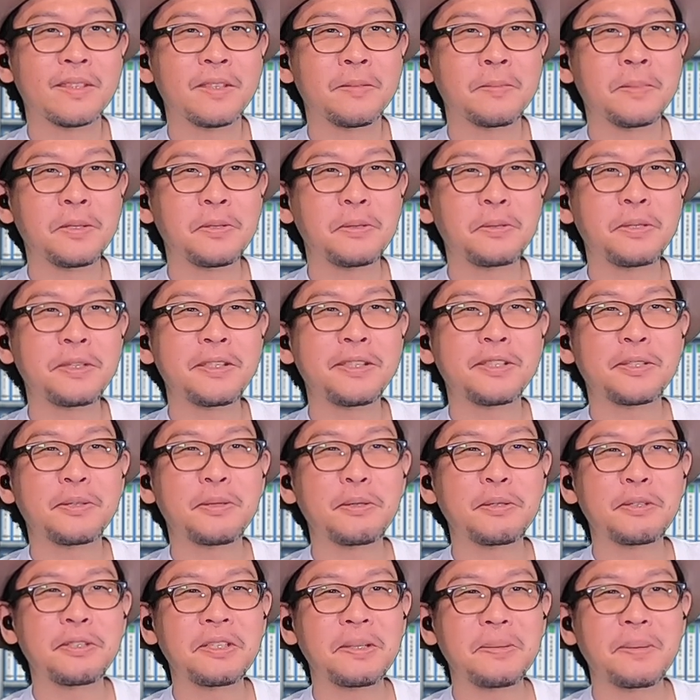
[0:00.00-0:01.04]
今時遅
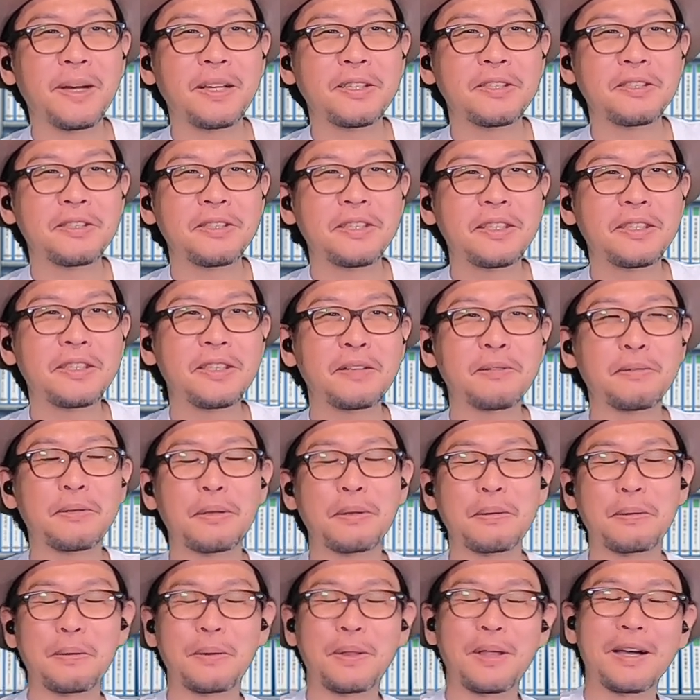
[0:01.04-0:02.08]
刻しても走ってきてく
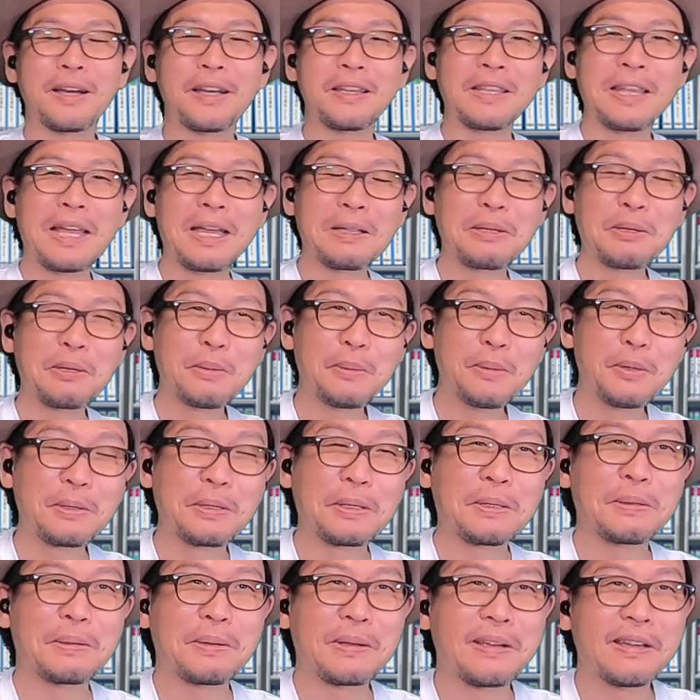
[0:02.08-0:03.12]
れる子なんかいないと思う
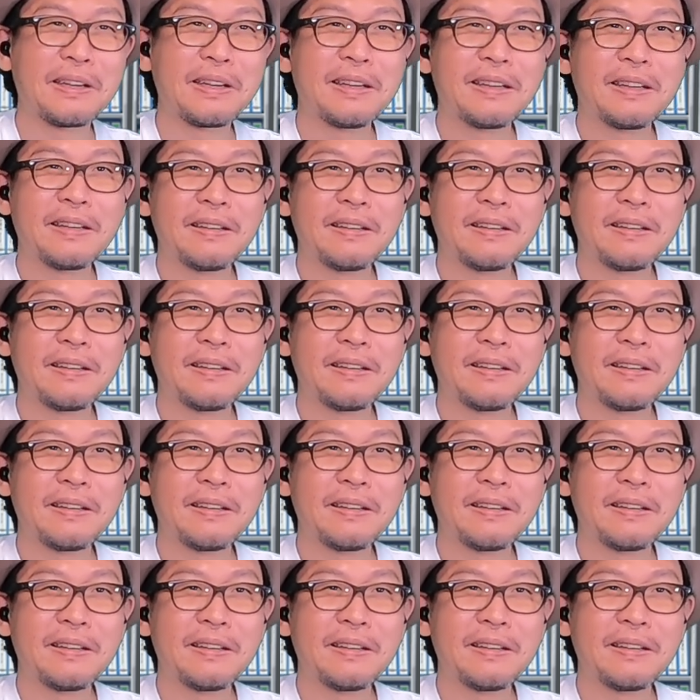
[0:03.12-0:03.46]
けどね。